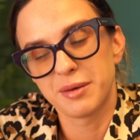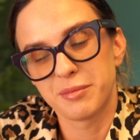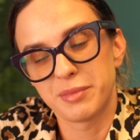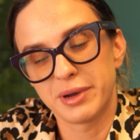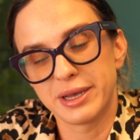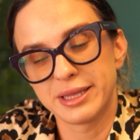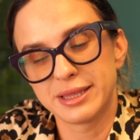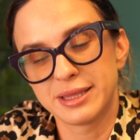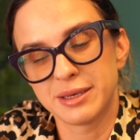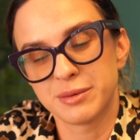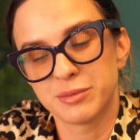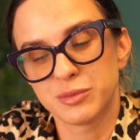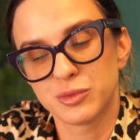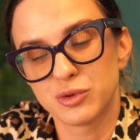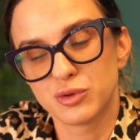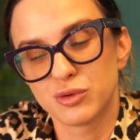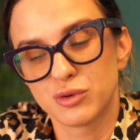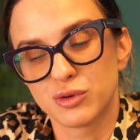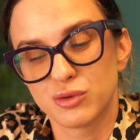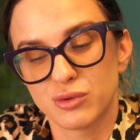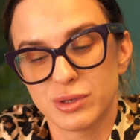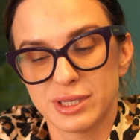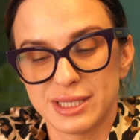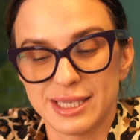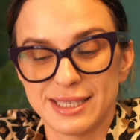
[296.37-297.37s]

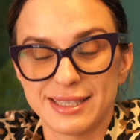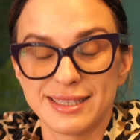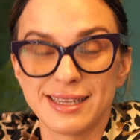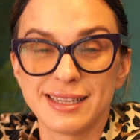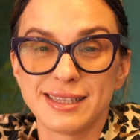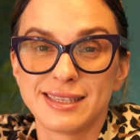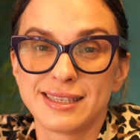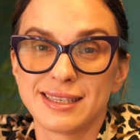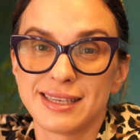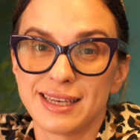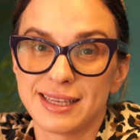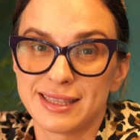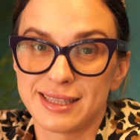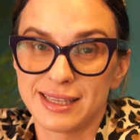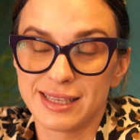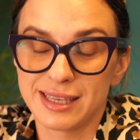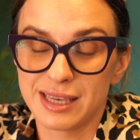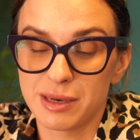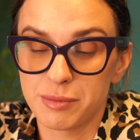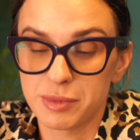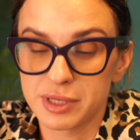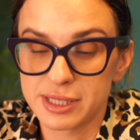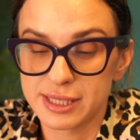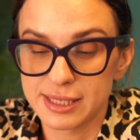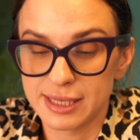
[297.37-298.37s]
Поэтому, ну, хотя тельцы это
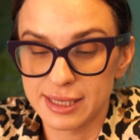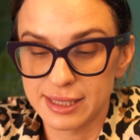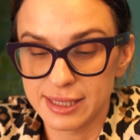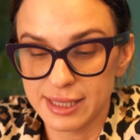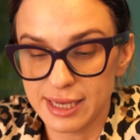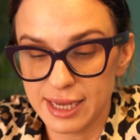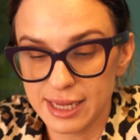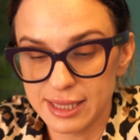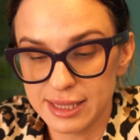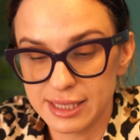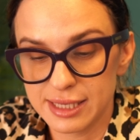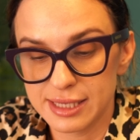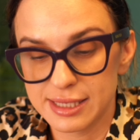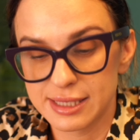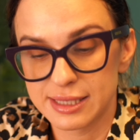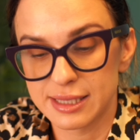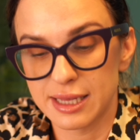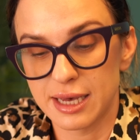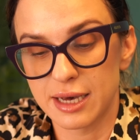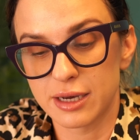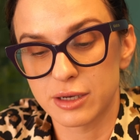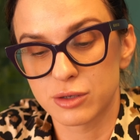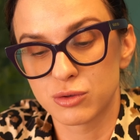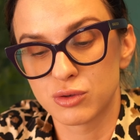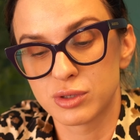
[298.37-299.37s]
не эмоциональный
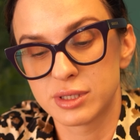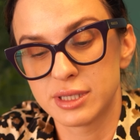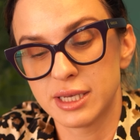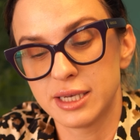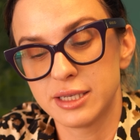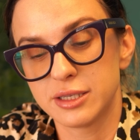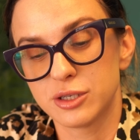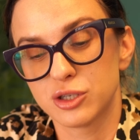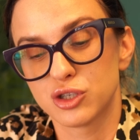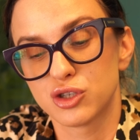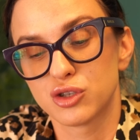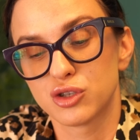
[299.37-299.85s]
знак, но знаете,